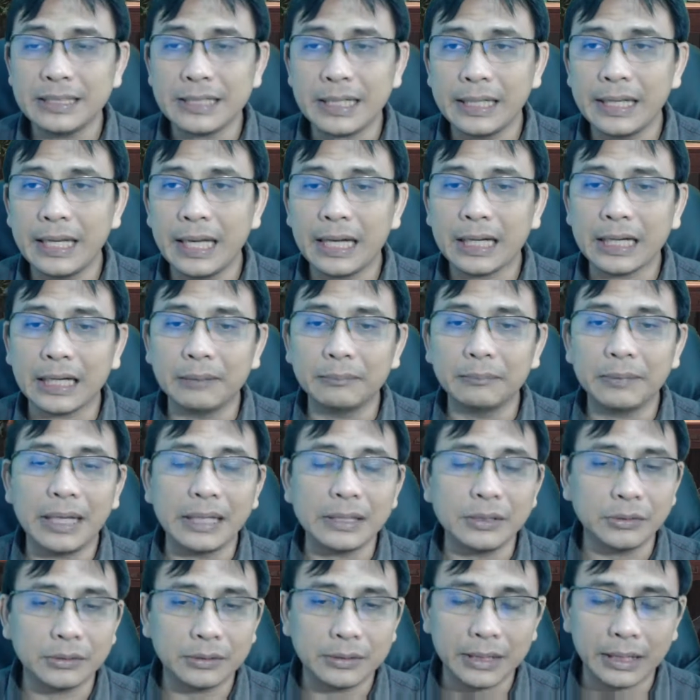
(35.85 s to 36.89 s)
saya akan
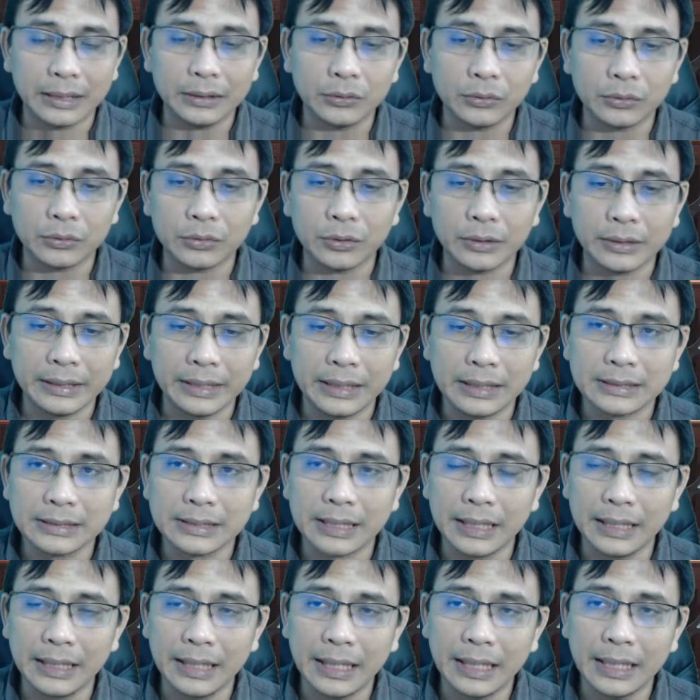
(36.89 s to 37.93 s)
melanjutkan tutorial
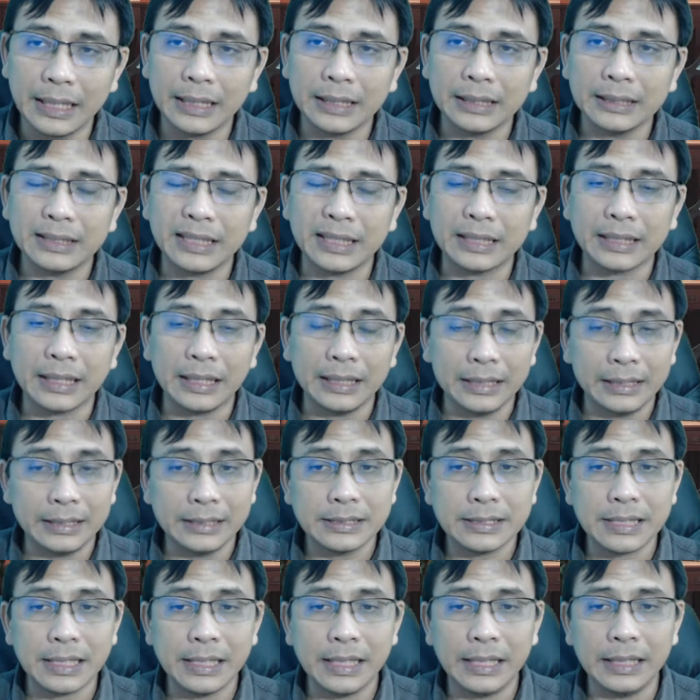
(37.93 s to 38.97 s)
saya dan kali ini
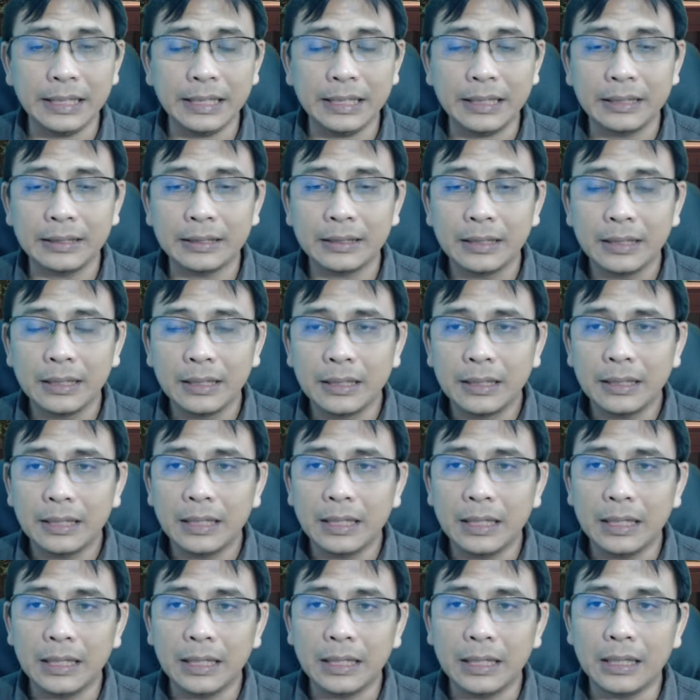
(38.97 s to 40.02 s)
saya ingin
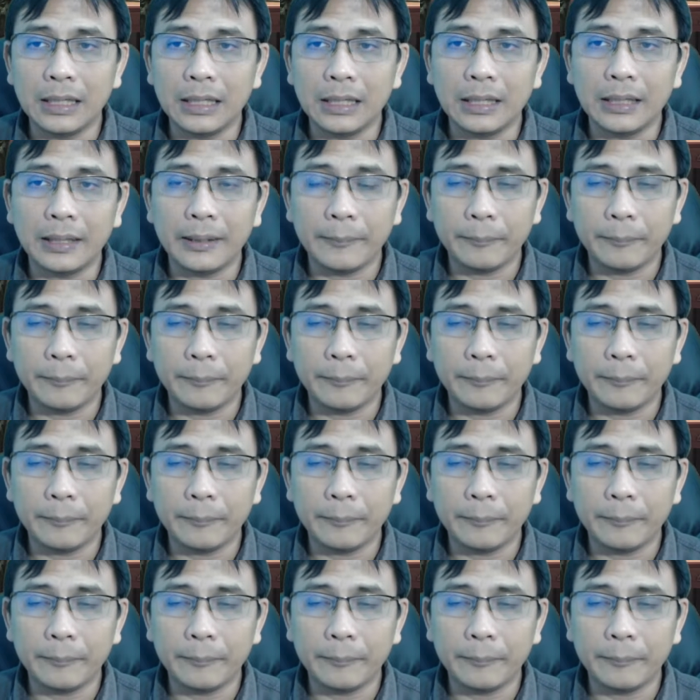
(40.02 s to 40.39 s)
uh,